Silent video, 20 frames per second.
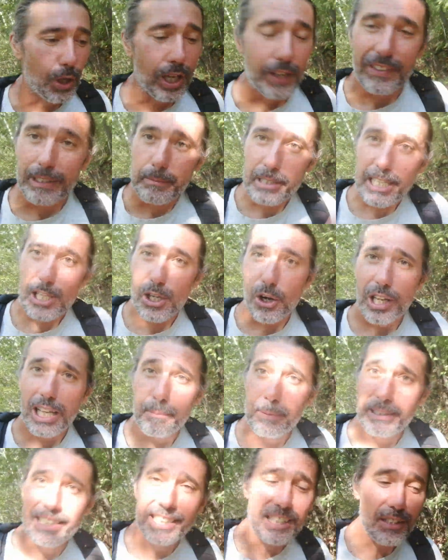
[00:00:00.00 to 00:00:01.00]
la famigliola
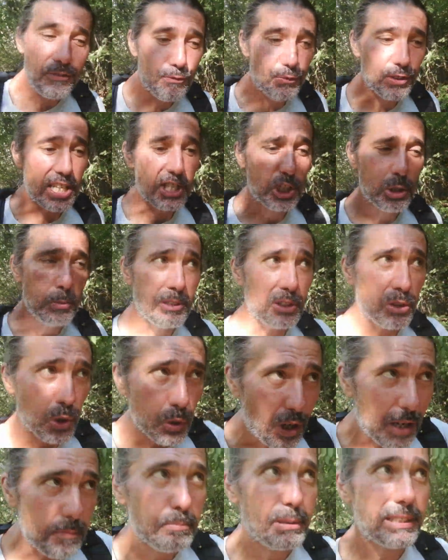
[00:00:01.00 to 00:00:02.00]
a prendere il fresco mentre
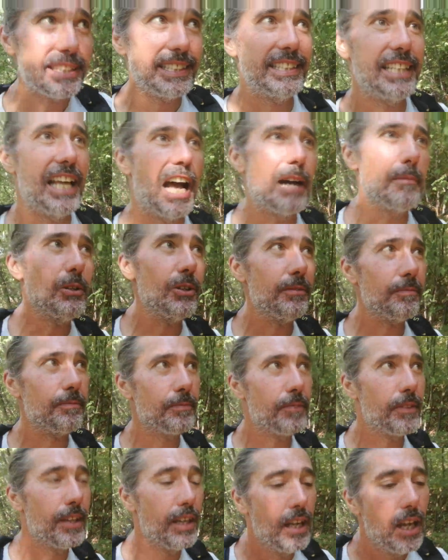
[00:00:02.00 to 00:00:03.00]
noi qua impazziamo
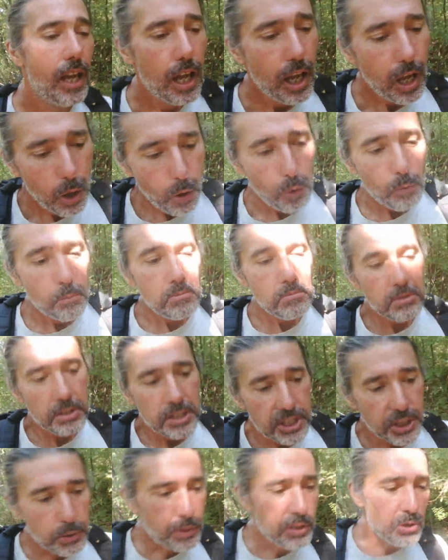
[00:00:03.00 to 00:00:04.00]
lui
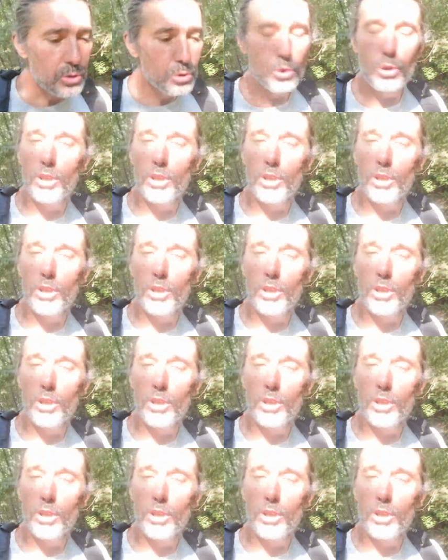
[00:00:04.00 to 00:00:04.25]
dice quando